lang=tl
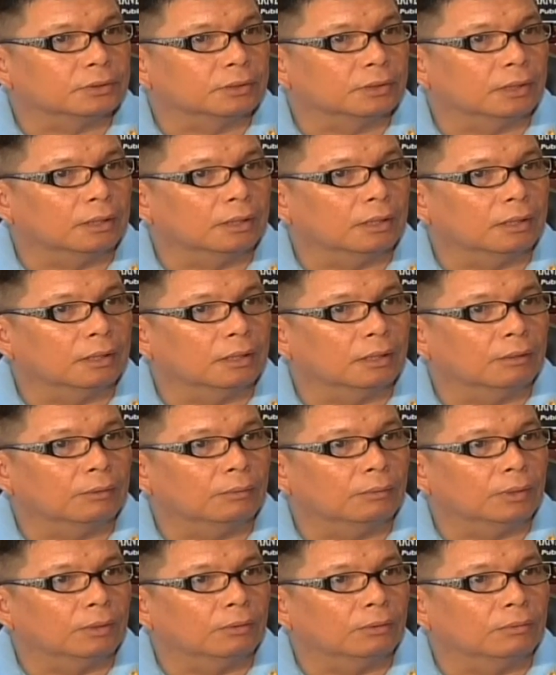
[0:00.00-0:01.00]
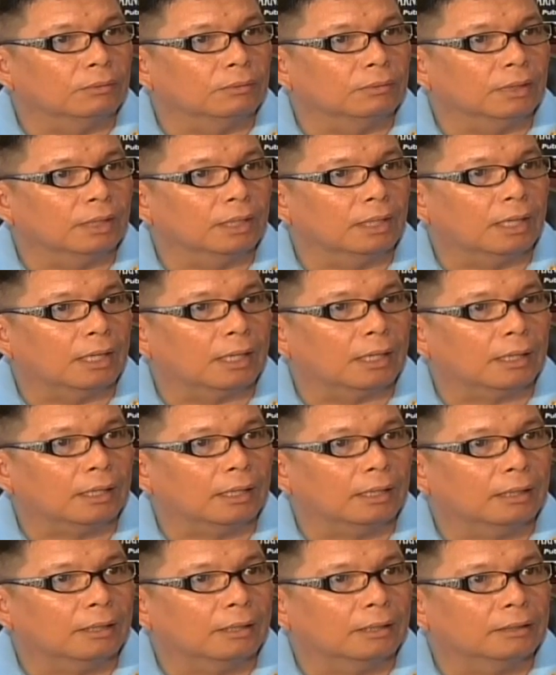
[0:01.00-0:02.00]
uh, walong
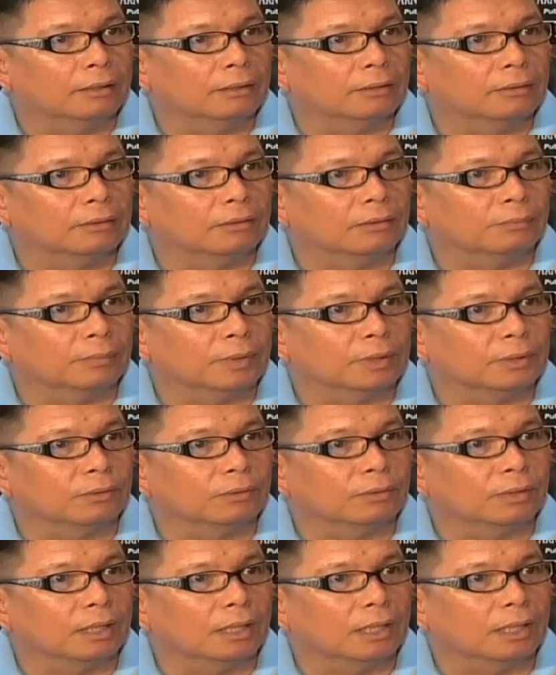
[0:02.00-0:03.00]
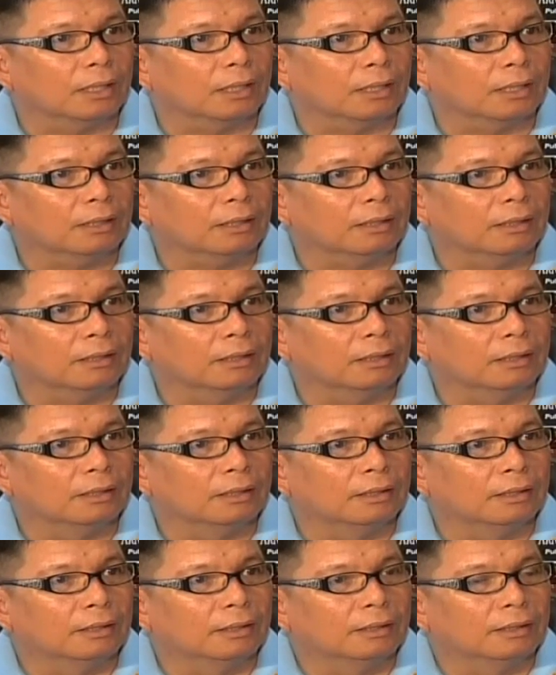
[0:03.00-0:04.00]
lalaki o pitong lalaki,
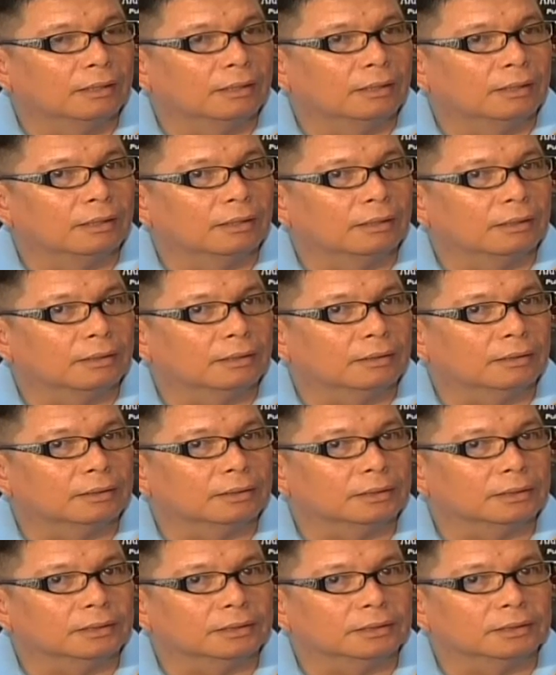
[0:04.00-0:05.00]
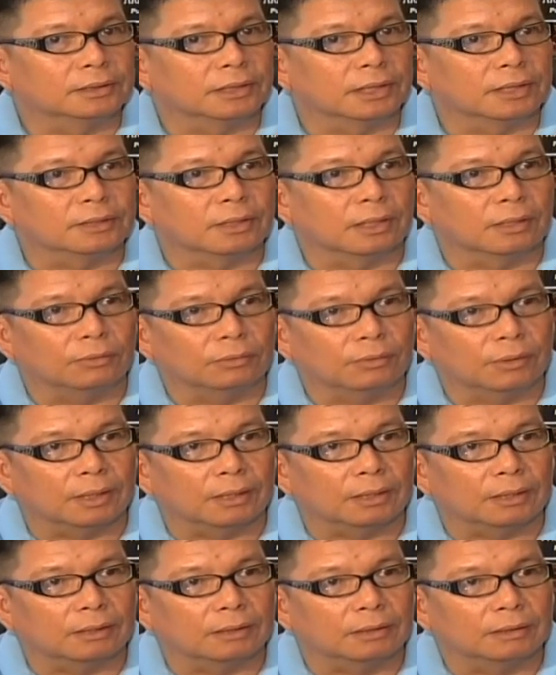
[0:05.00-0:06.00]
Ah, sa isang
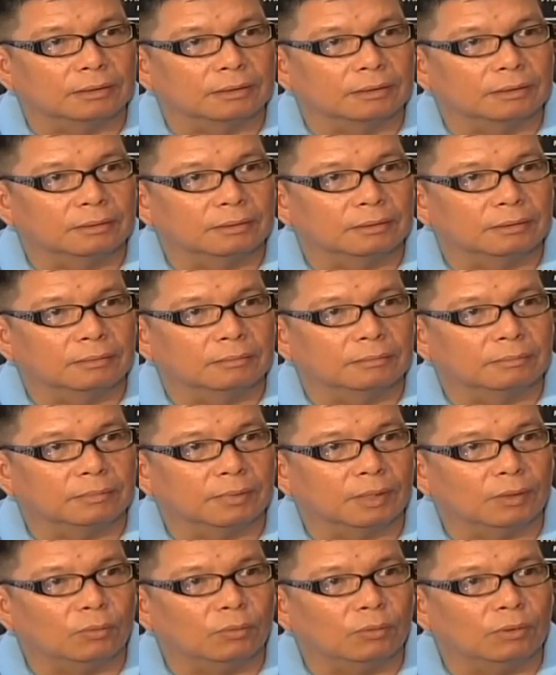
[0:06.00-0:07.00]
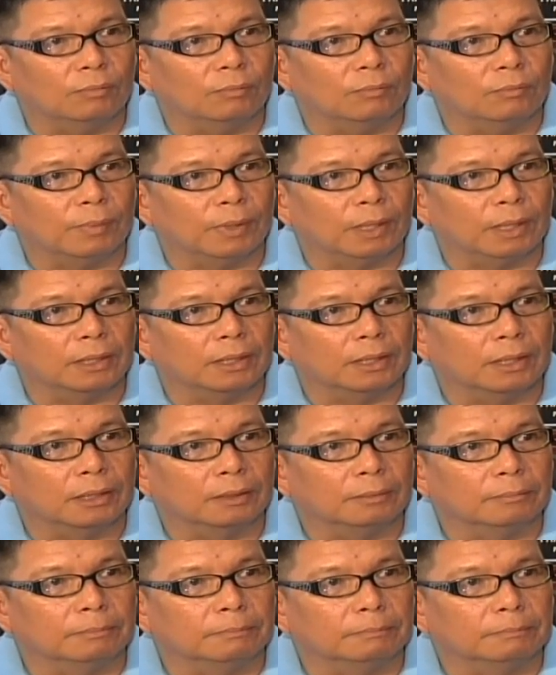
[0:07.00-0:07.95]
lugar, makuha mo pa kayang